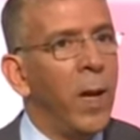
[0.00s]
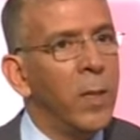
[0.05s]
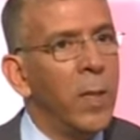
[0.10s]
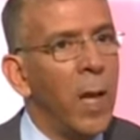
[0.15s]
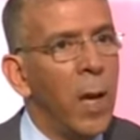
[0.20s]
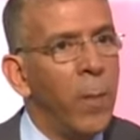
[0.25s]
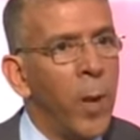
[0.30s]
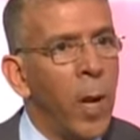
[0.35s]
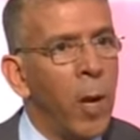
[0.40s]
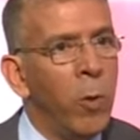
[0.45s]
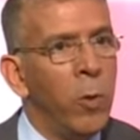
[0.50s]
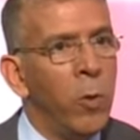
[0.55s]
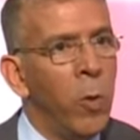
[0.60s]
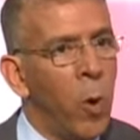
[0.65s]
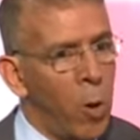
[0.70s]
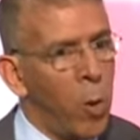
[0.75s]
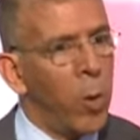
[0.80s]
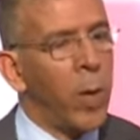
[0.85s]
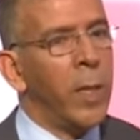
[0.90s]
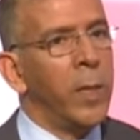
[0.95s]
الظروف اللي كان
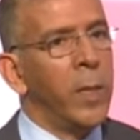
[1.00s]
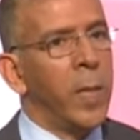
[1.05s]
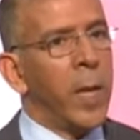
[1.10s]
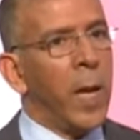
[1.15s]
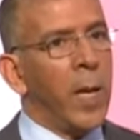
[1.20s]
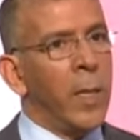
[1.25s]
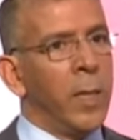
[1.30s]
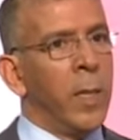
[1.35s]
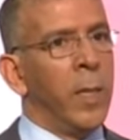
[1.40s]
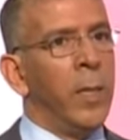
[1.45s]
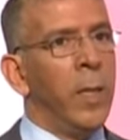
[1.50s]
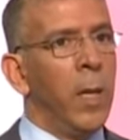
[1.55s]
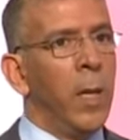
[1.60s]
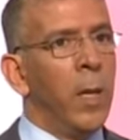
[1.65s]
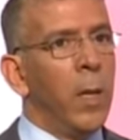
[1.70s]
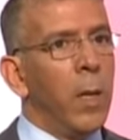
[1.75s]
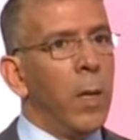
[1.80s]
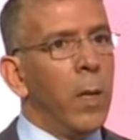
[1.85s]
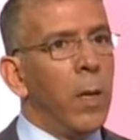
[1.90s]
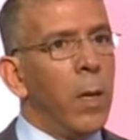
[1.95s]
فيها سي حمراوي
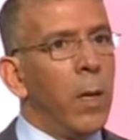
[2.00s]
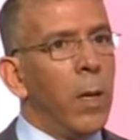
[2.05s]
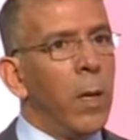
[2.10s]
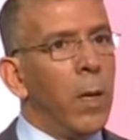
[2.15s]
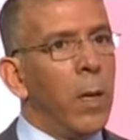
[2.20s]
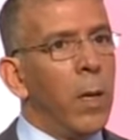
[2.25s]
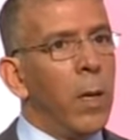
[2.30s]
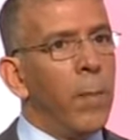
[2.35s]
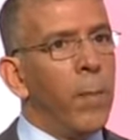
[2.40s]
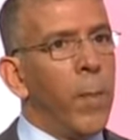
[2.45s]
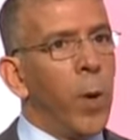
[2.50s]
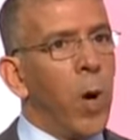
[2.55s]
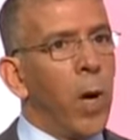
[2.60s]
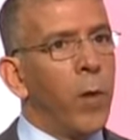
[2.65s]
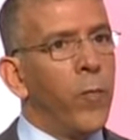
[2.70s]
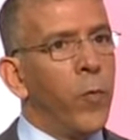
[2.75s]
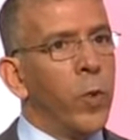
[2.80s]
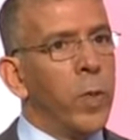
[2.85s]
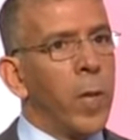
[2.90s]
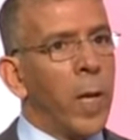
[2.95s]
واقدر ايضا
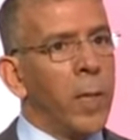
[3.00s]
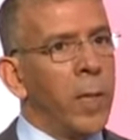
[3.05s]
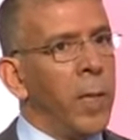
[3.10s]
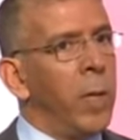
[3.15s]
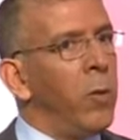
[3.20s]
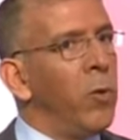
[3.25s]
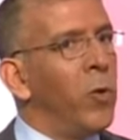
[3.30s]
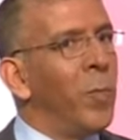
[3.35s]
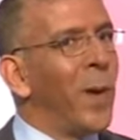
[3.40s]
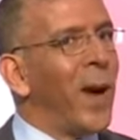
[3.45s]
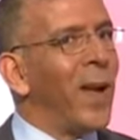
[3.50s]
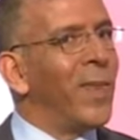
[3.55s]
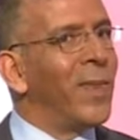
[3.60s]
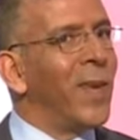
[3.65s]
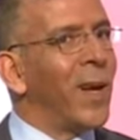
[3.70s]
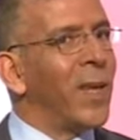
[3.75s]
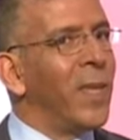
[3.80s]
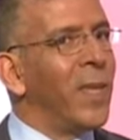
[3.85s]
آه، مواقفه